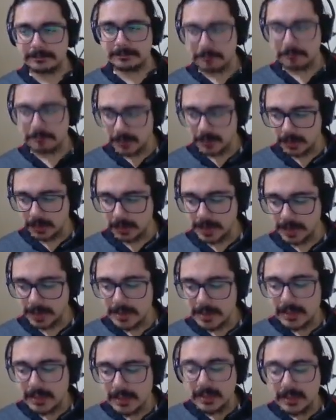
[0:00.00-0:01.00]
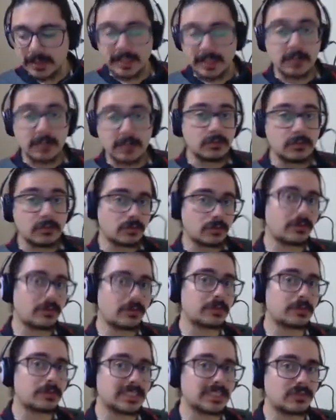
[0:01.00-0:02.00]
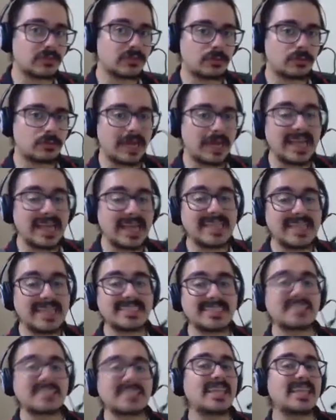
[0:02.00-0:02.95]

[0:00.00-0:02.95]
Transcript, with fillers: ok? Ele vai começar a deformar e se